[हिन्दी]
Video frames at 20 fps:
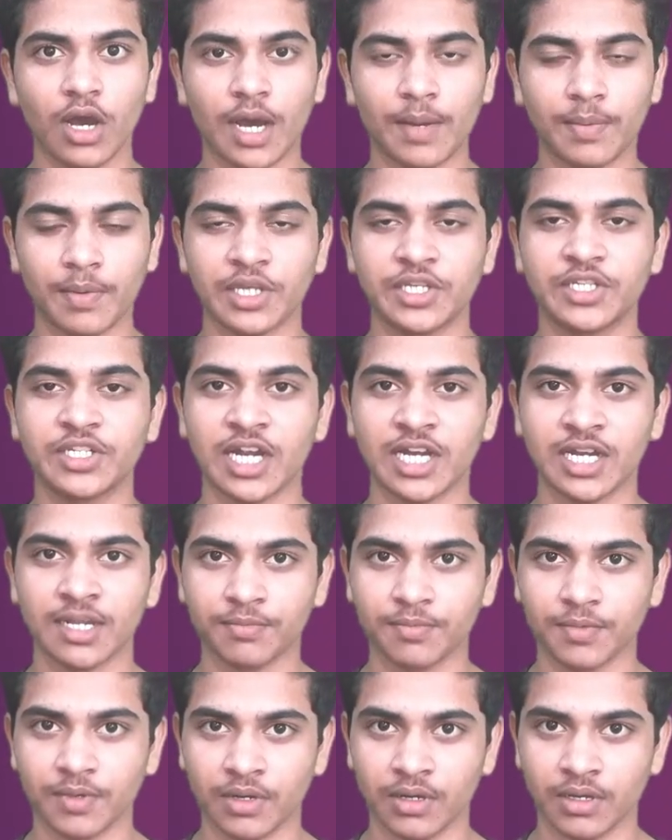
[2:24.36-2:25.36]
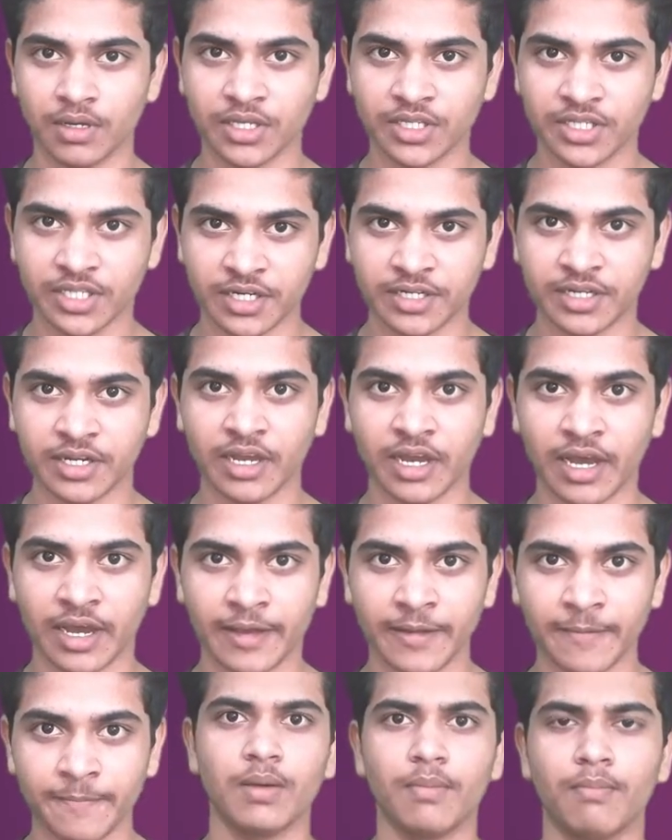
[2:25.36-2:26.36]
आपका स्टार्टअप किस सेक्टर का
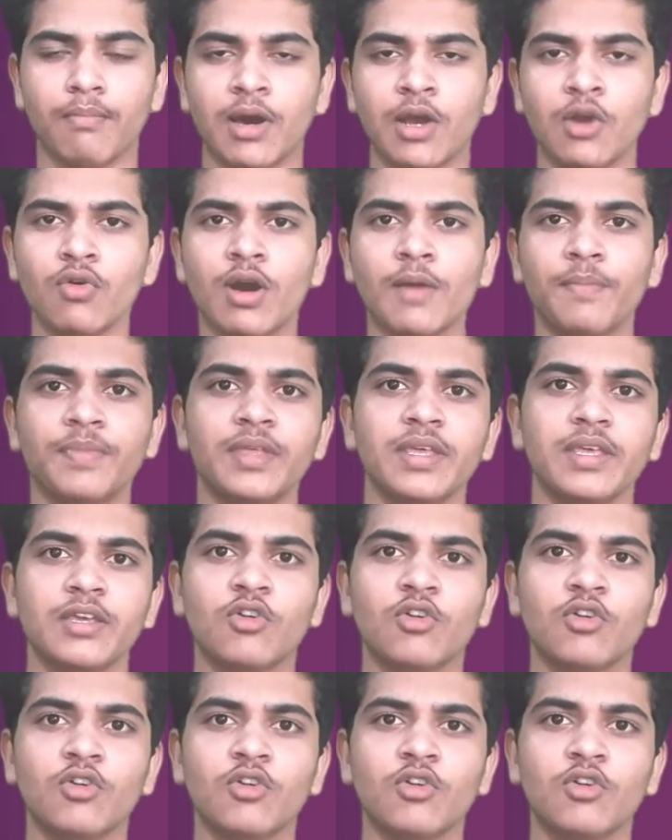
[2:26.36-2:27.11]
है मान लो आपने ई